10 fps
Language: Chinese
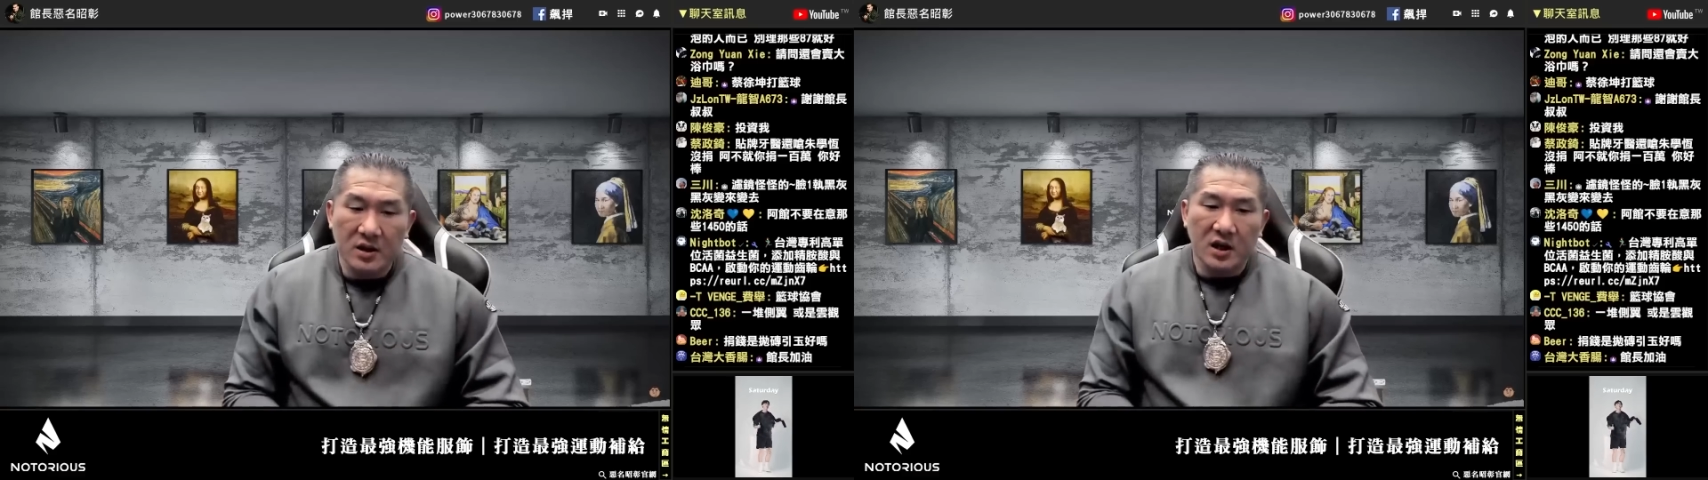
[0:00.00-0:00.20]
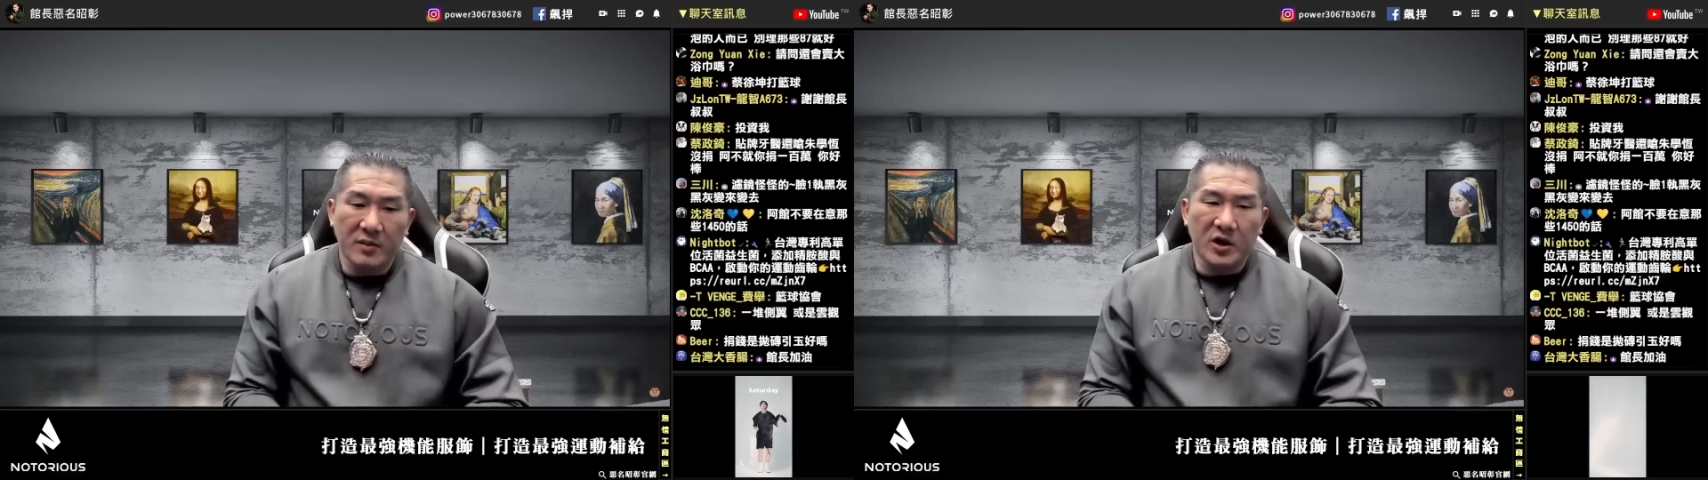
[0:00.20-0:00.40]

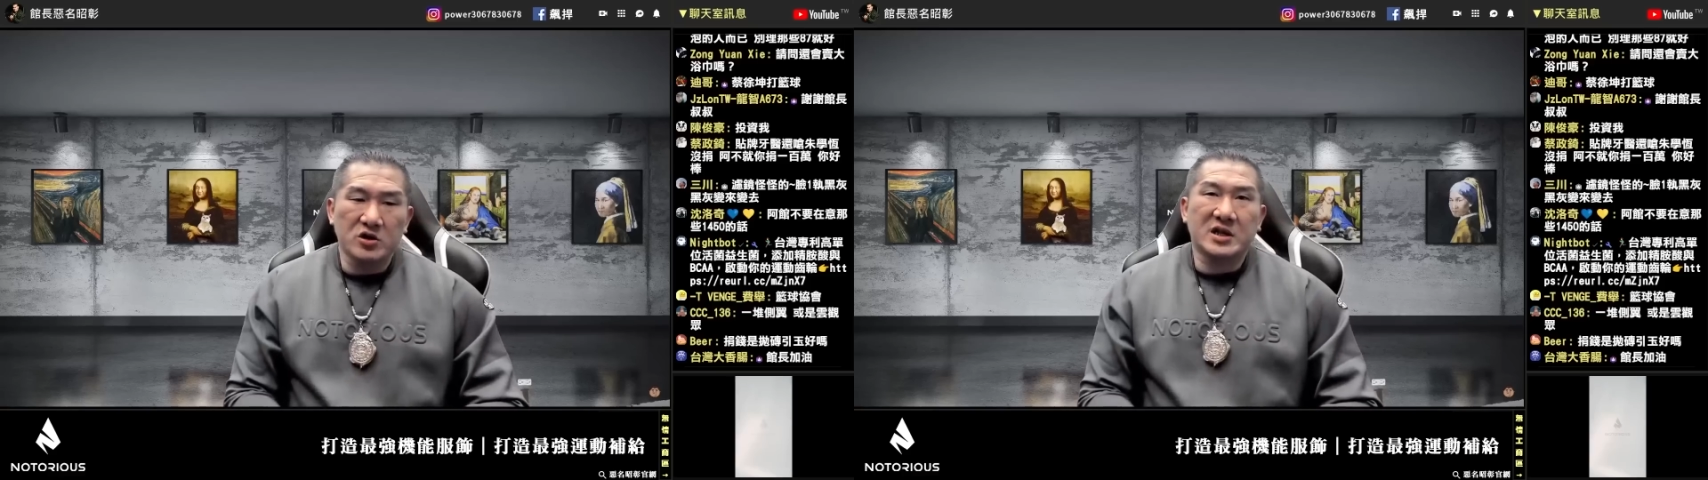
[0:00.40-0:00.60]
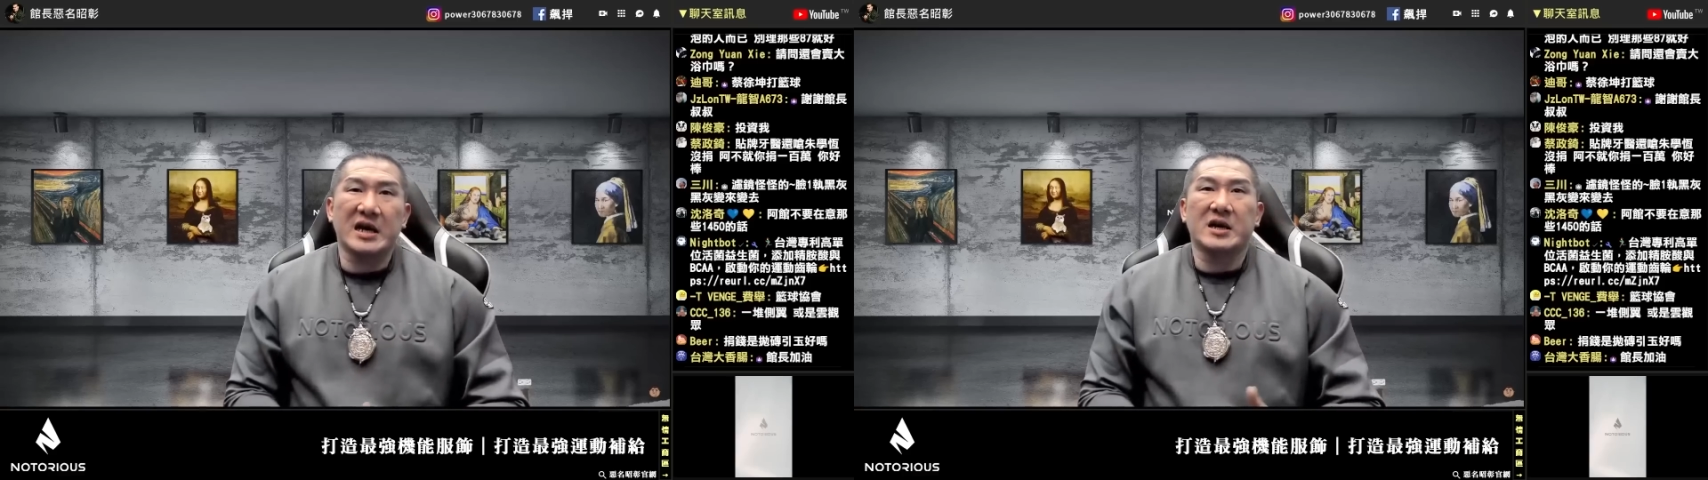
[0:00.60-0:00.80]
你不用
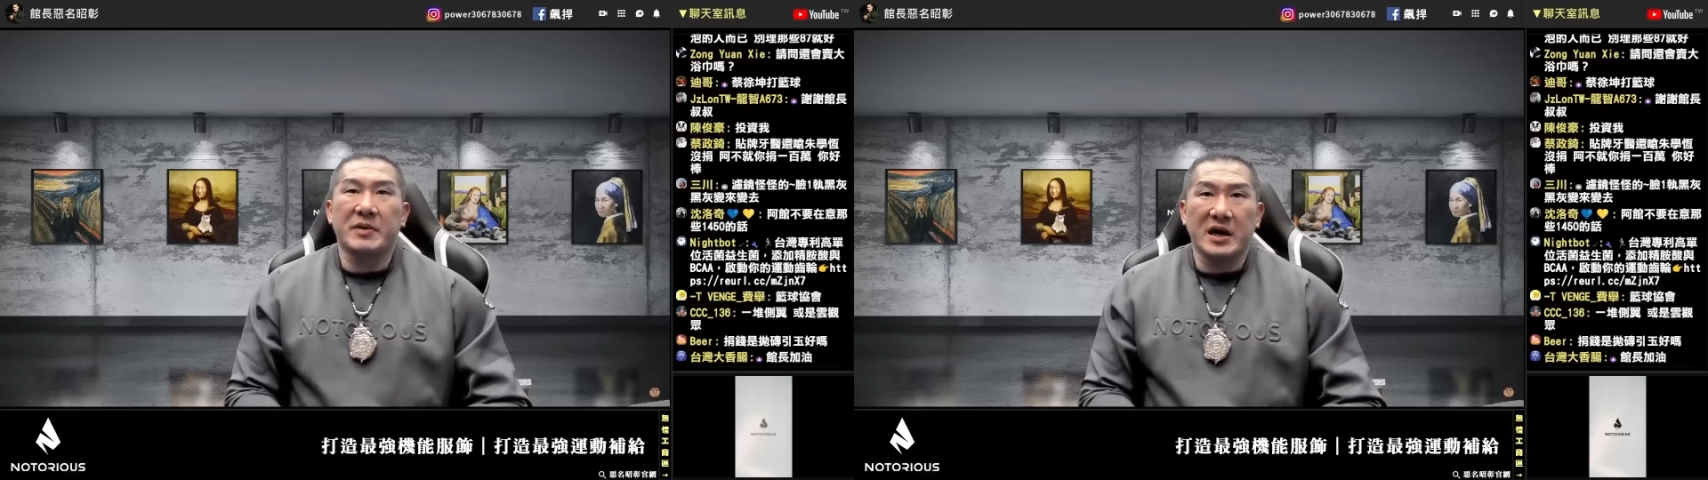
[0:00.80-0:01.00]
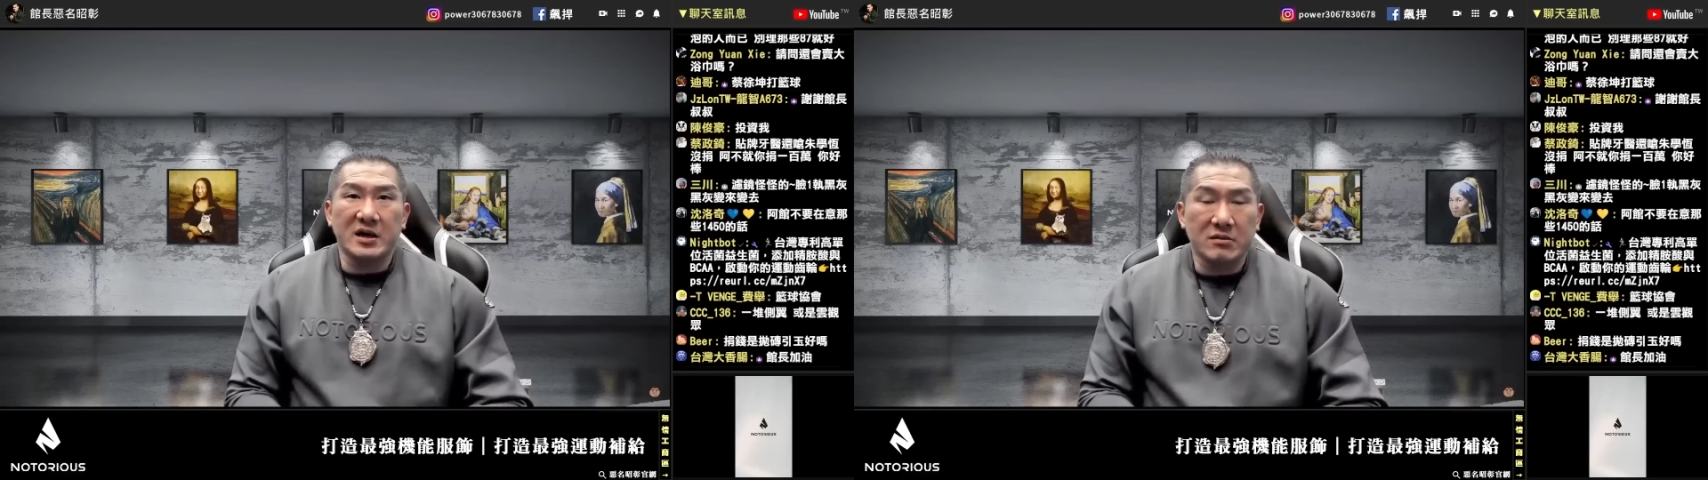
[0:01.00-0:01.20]
去 take
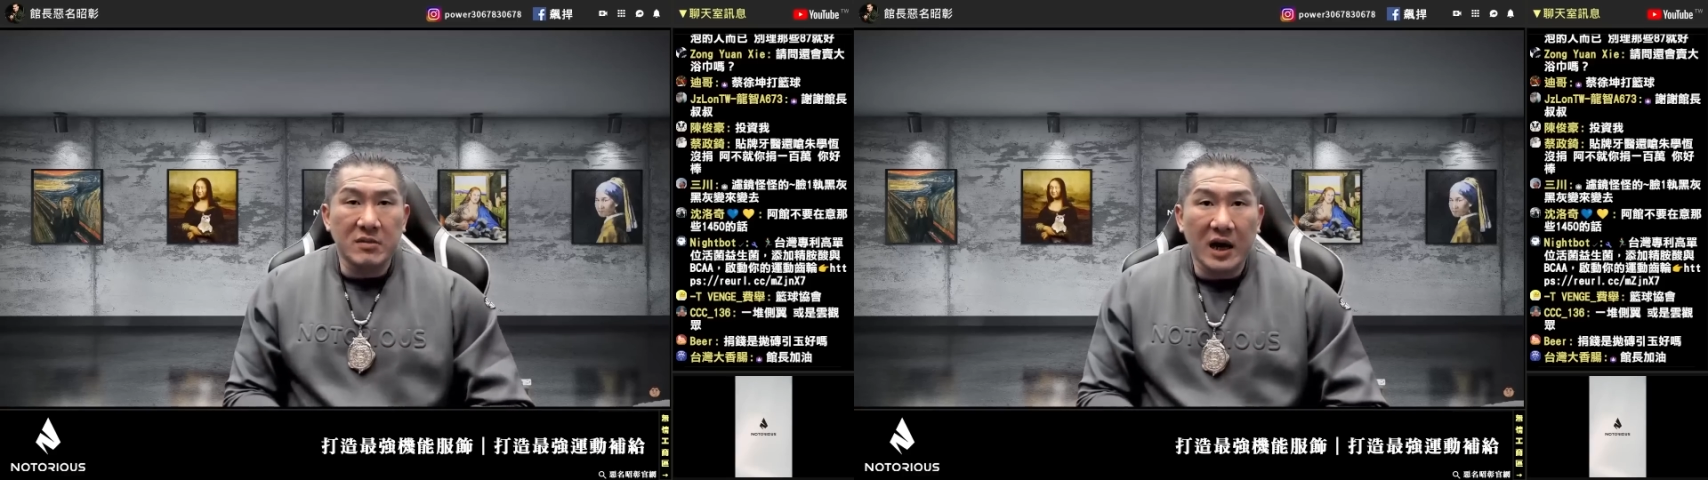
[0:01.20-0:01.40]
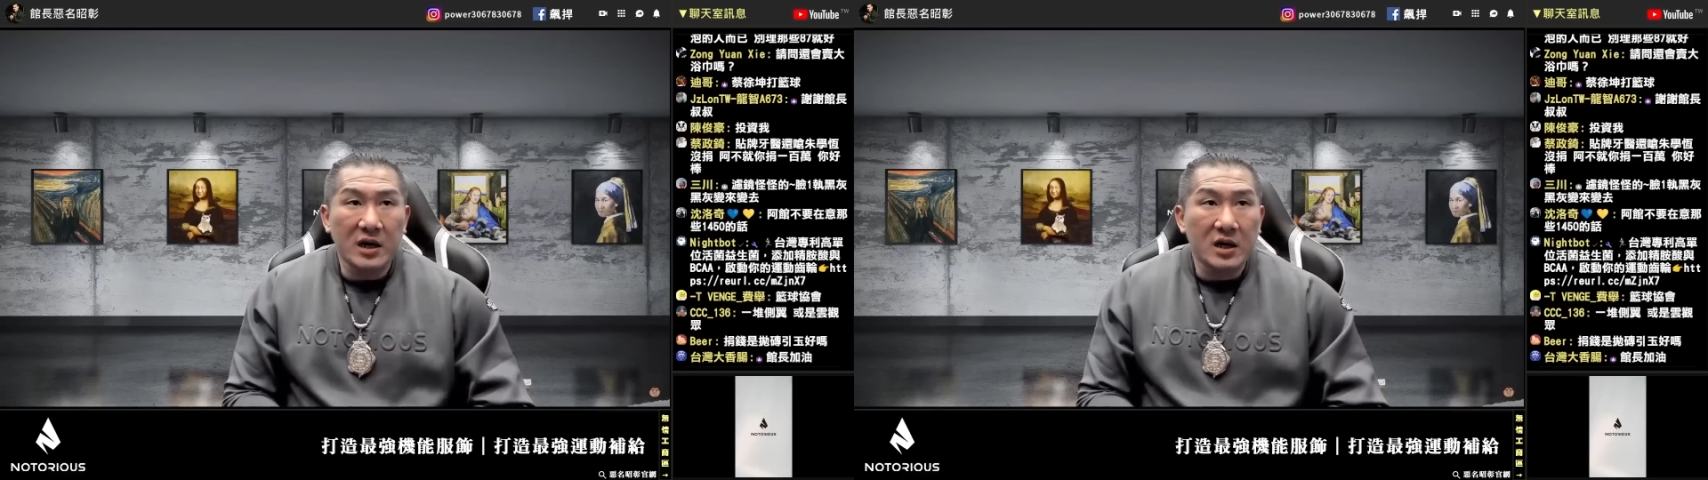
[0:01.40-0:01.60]
别人
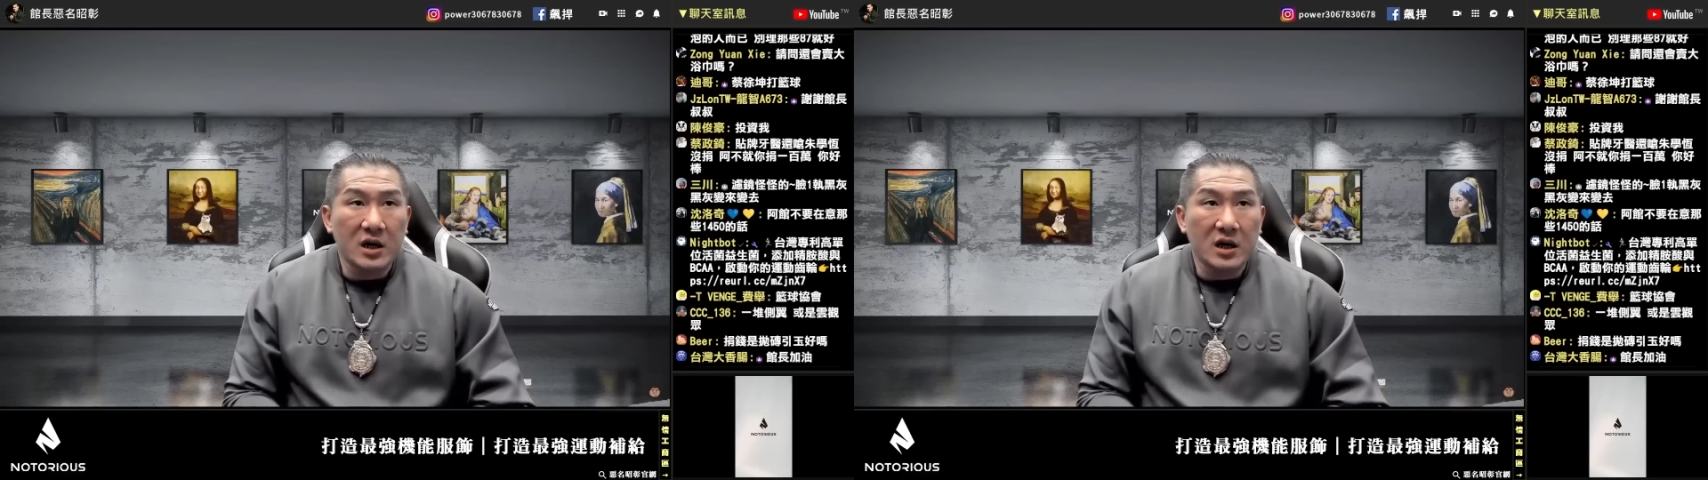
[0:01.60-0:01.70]
嘛。